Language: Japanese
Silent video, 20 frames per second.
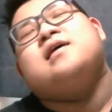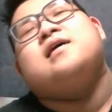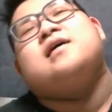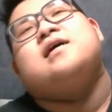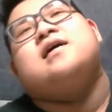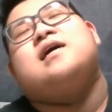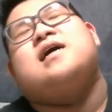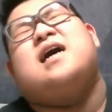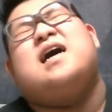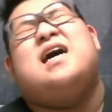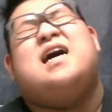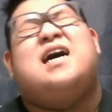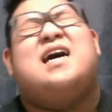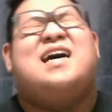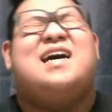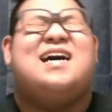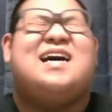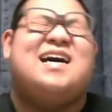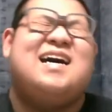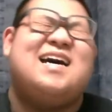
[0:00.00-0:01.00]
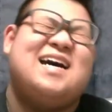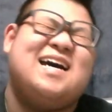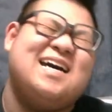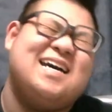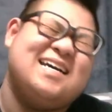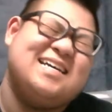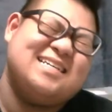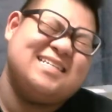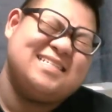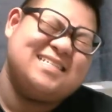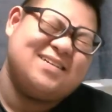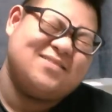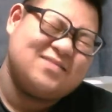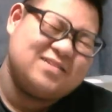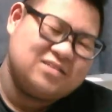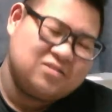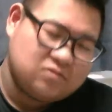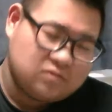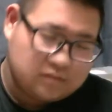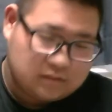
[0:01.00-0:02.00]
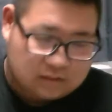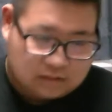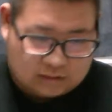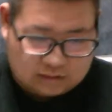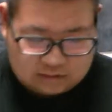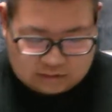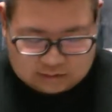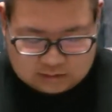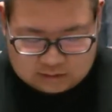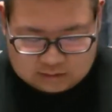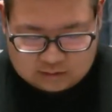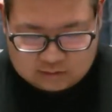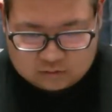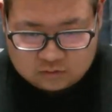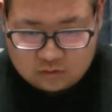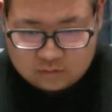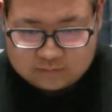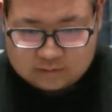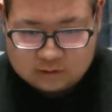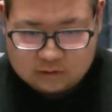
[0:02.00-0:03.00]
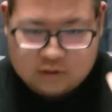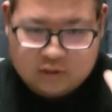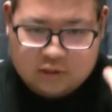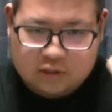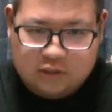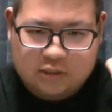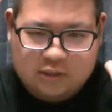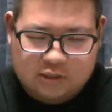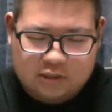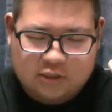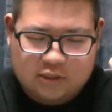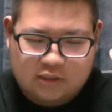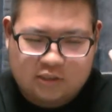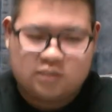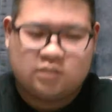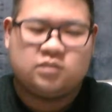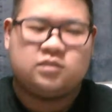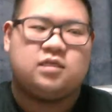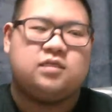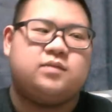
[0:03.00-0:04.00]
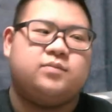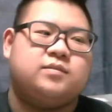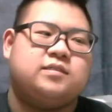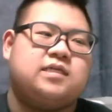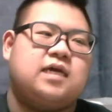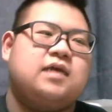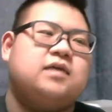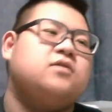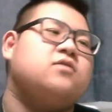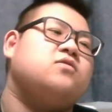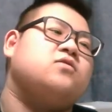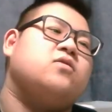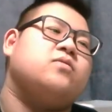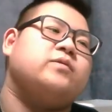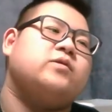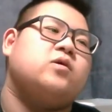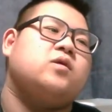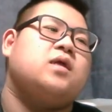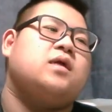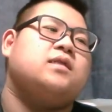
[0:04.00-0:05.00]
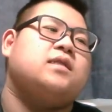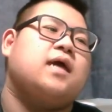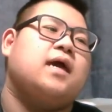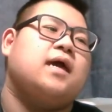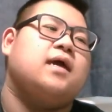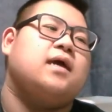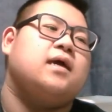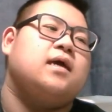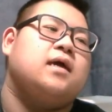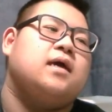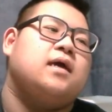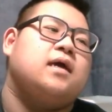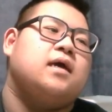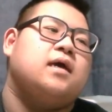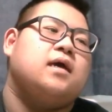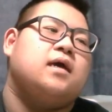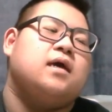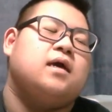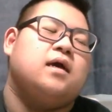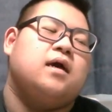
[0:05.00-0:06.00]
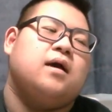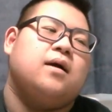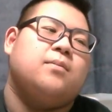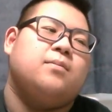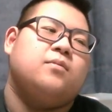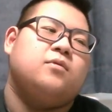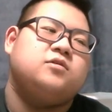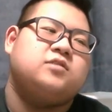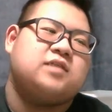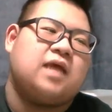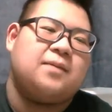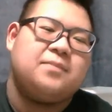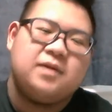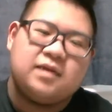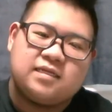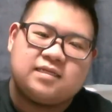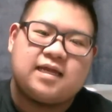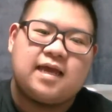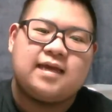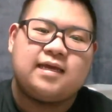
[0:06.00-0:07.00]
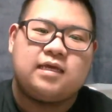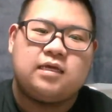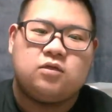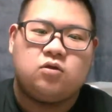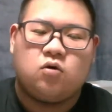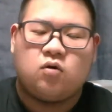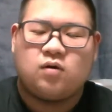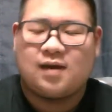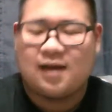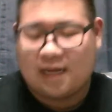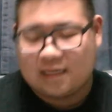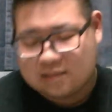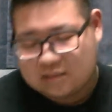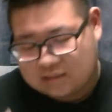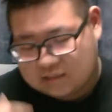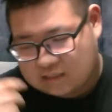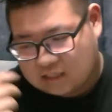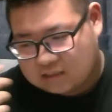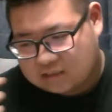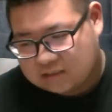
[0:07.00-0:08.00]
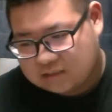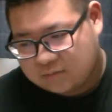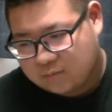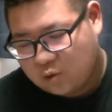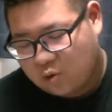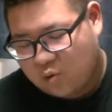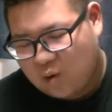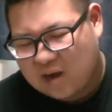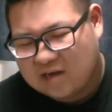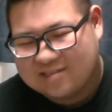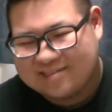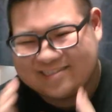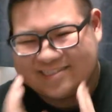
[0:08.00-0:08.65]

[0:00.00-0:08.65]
はあ、はあ、やばい、脳みそが死んでってる。脳みそ、ぐるんぐるんぐるんぐるんって言っても最強の脳みそになりたい。もう喋りたいけど滑舌も悪い